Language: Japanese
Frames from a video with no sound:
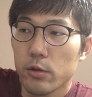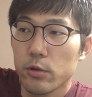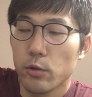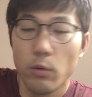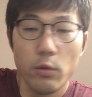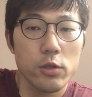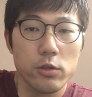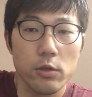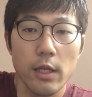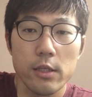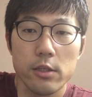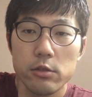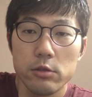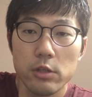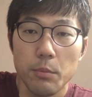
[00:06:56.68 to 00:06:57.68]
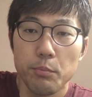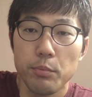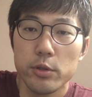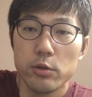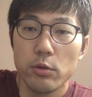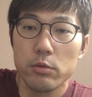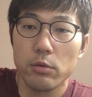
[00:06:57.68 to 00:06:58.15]
どうでしょうね、
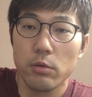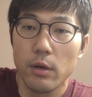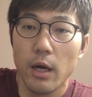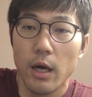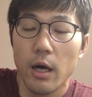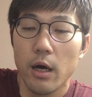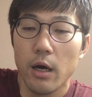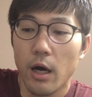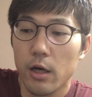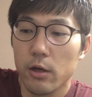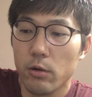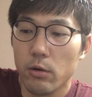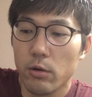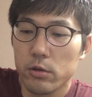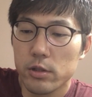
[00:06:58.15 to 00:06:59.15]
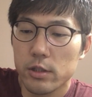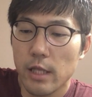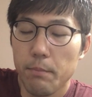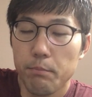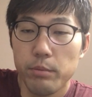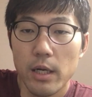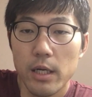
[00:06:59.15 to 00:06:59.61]
チューリップ賞とかあの
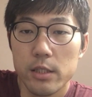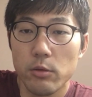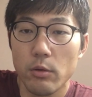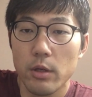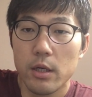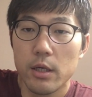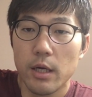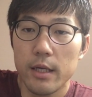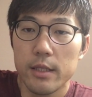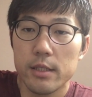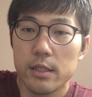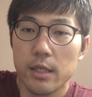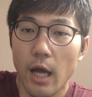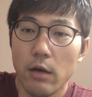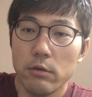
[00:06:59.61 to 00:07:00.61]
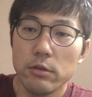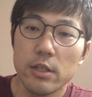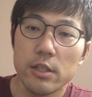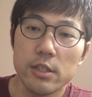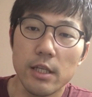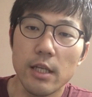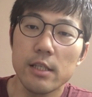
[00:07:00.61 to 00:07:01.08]
ステップレースをいっかい使う
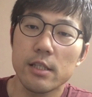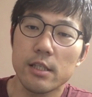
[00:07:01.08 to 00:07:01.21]
にして